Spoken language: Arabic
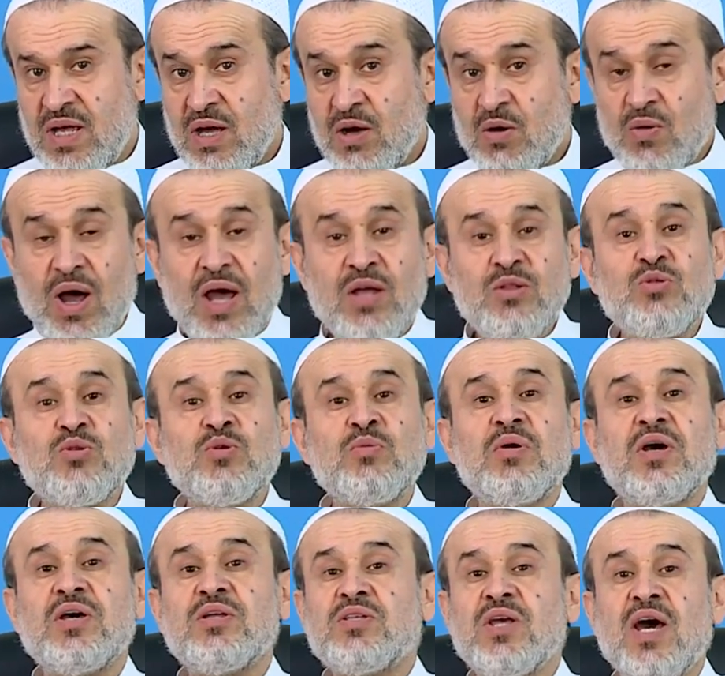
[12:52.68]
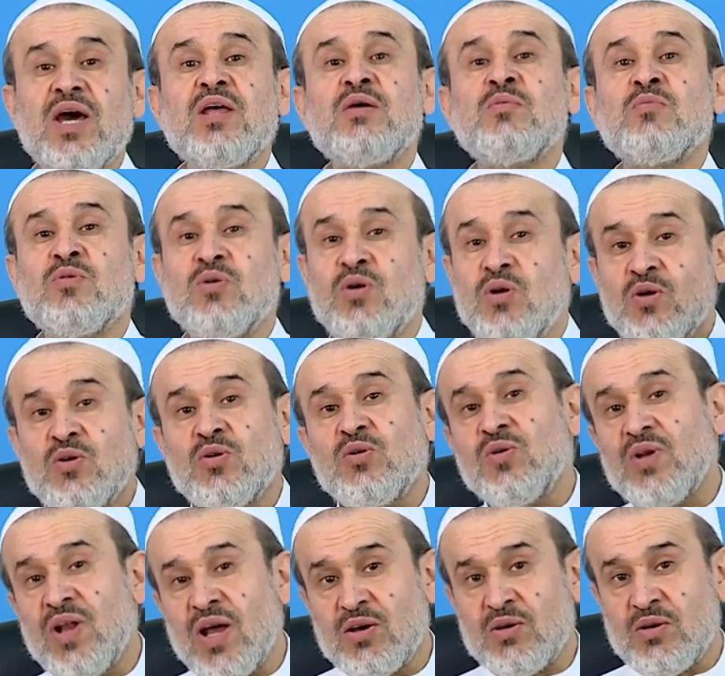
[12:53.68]
وأنتم احترموا
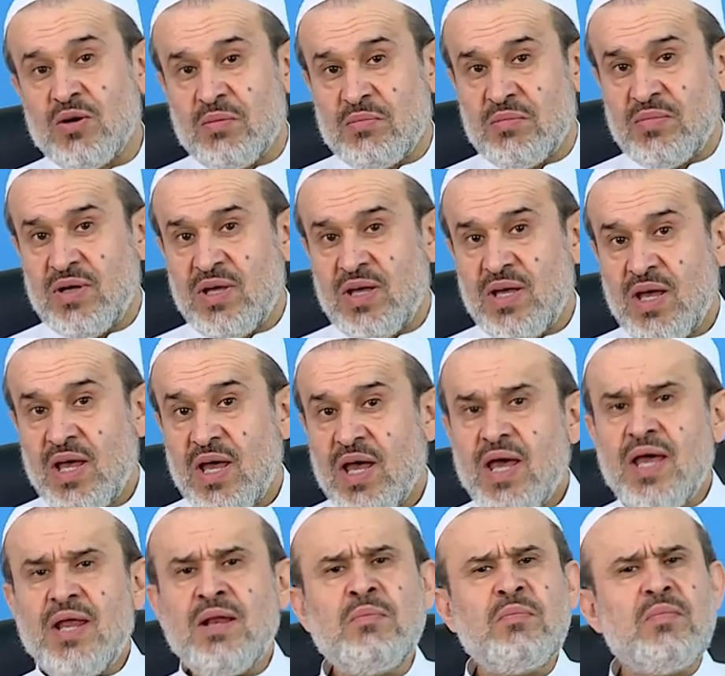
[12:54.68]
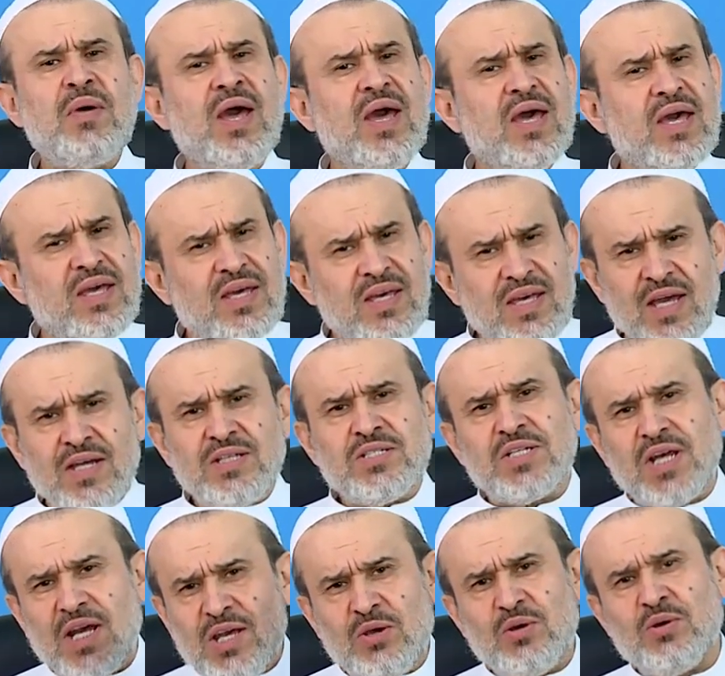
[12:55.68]
عقولكم إن بخي
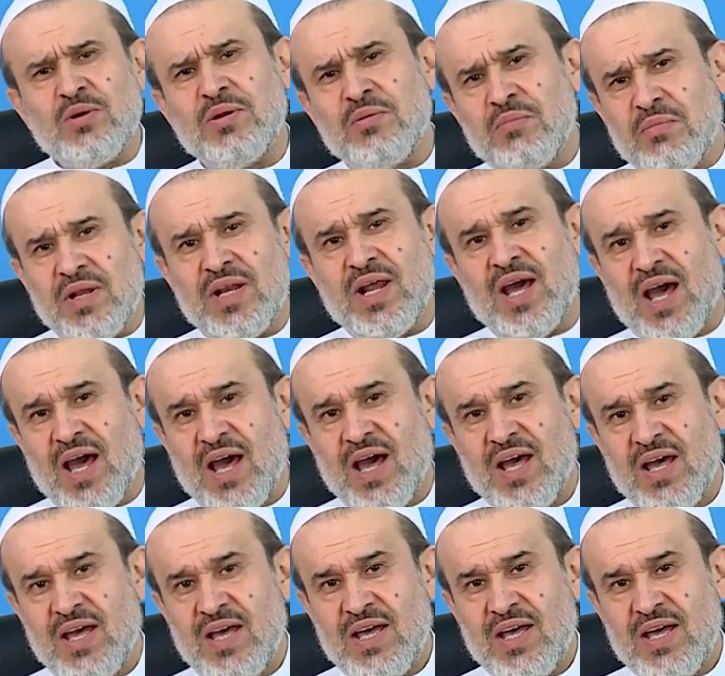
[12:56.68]
شيء منها